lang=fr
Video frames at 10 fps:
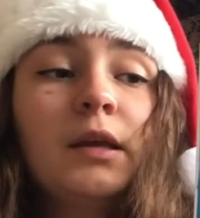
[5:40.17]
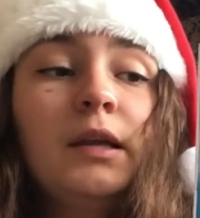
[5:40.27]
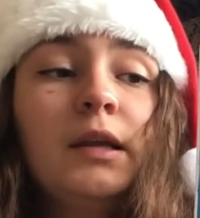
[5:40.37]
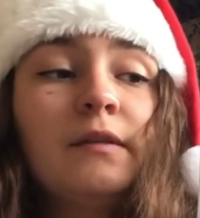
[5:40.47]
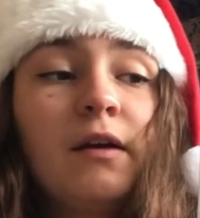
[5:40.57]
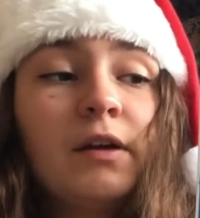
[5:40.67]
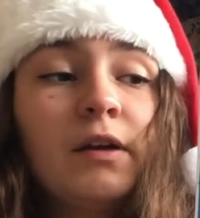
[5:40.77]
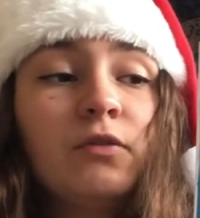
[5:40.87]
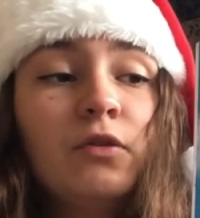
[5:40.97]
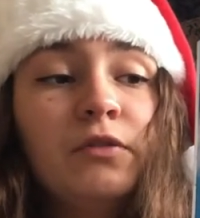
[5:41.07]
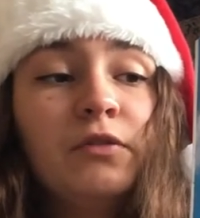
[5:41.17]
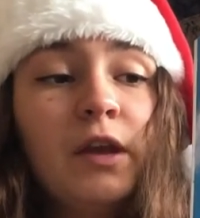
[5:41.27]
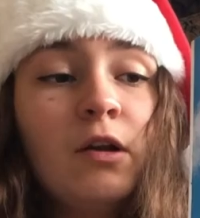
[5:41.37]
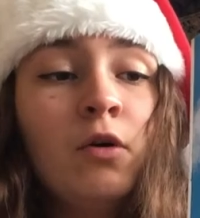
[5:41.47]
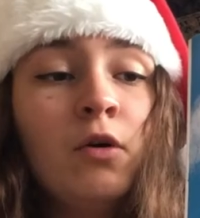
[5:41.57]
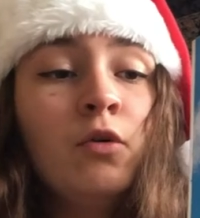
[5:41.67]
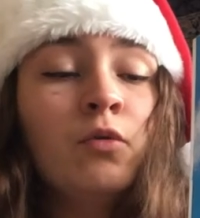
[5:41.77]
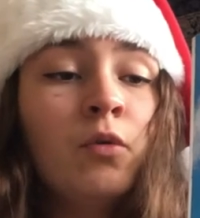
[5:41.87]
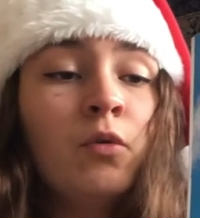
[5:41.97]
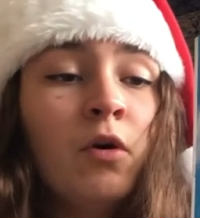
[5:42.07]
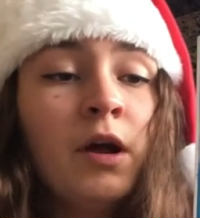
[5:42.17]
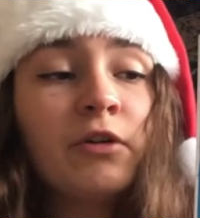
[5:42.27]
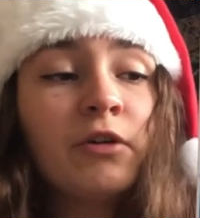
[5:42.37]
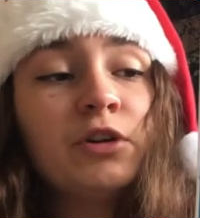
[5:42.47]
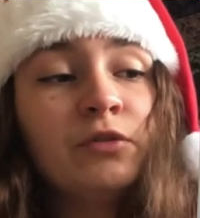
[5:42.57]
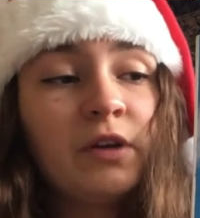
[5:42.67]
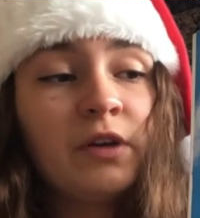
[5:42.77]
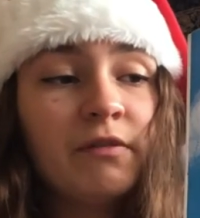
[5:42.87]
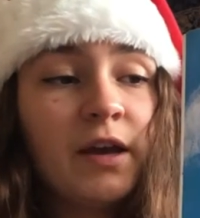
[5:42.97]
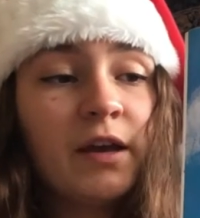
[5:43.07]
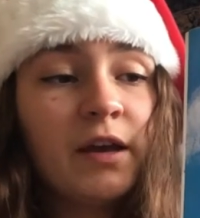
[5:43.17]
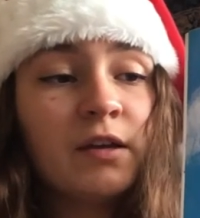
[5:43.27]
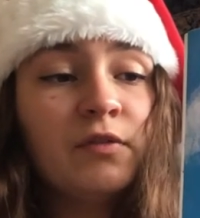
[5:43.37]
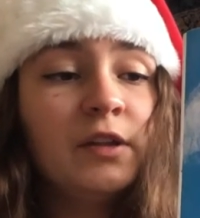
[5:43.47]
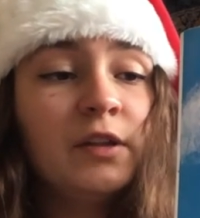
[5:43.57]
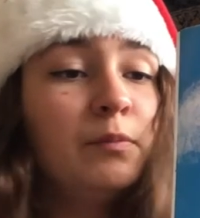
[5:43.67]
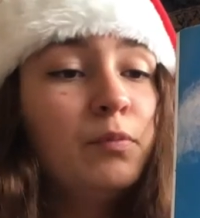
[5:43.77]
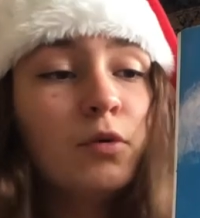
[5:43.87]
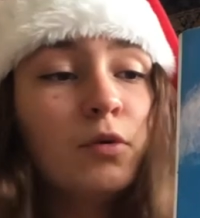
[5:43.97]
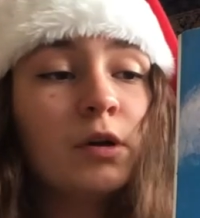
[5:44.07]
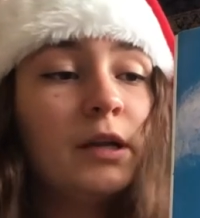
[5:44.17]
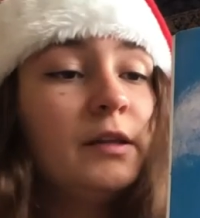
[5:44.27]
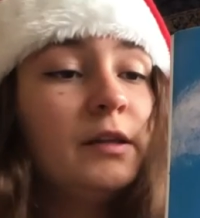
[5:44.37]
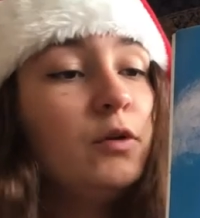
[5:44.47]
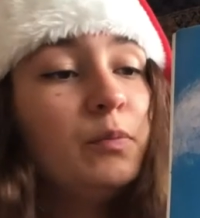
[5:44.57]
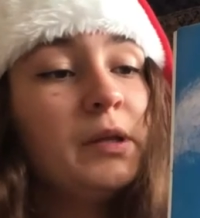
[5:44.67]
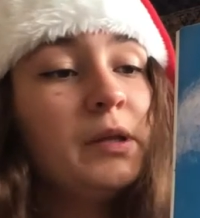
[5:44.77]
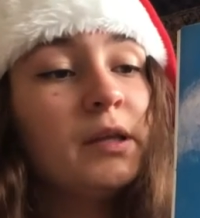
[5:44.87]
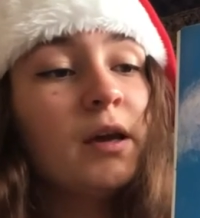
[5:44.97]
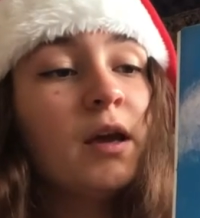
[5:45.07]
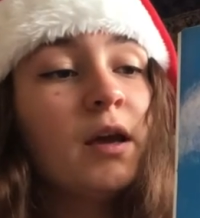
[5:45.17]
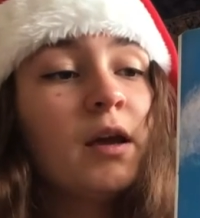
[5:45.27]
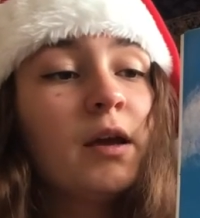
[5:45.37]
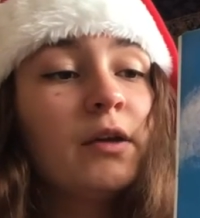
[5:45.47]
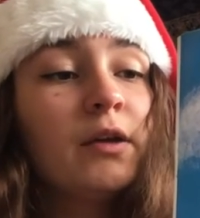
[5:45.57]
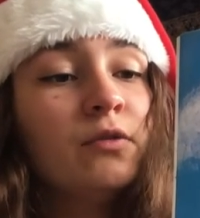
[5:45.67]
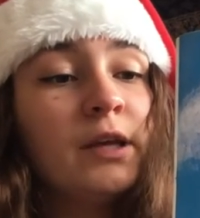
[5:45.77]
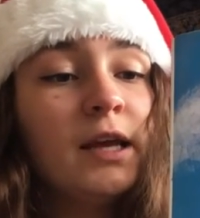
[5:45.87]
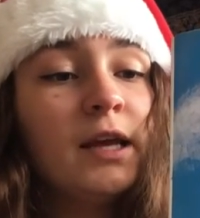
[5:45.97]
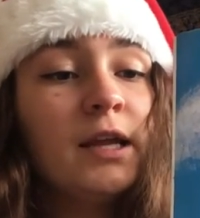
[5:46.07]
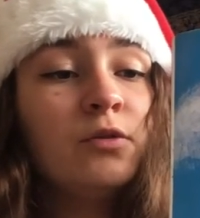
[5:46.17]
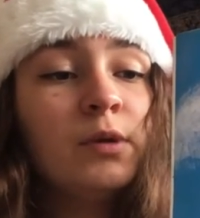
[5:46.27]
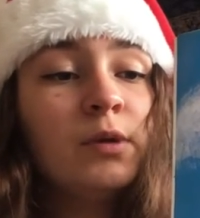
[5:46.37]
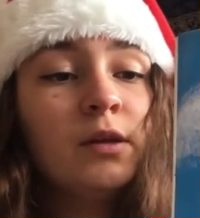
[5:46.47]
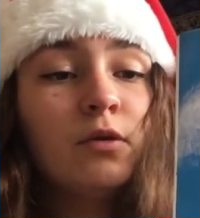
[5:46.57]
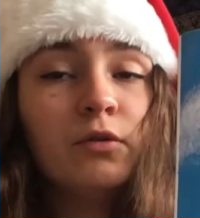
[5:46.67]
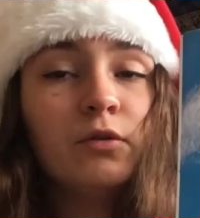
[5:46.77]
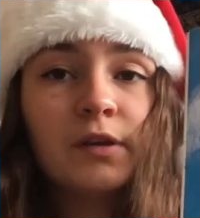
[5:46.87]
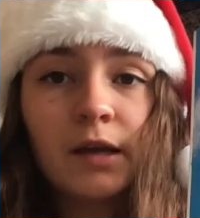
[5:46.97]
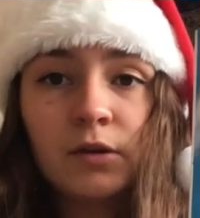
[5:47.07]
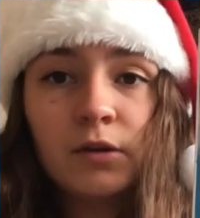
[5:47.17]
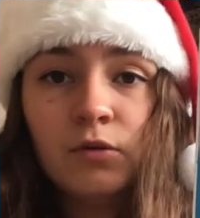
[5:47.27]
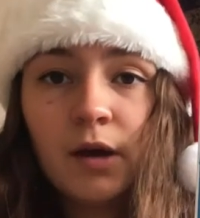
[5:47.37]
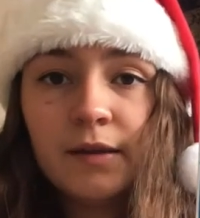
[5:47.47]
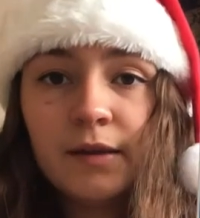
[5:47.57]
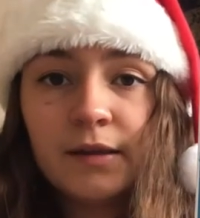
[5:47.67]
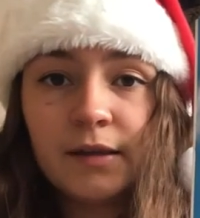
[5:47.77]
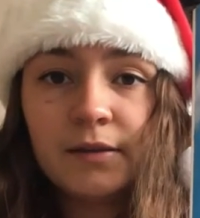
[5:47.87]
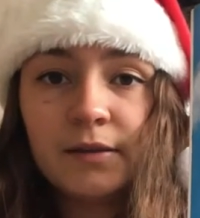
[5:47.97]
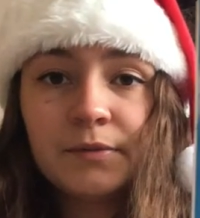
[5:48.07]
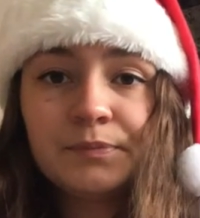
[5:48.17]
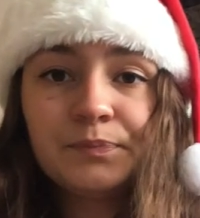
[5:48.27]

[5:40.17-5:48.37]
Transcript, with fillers: Il traverse le ciel en long, en large et en travers, il fait des boucles et des loopings, et ce n'est qu'à la nuit que le traîneau atterrit.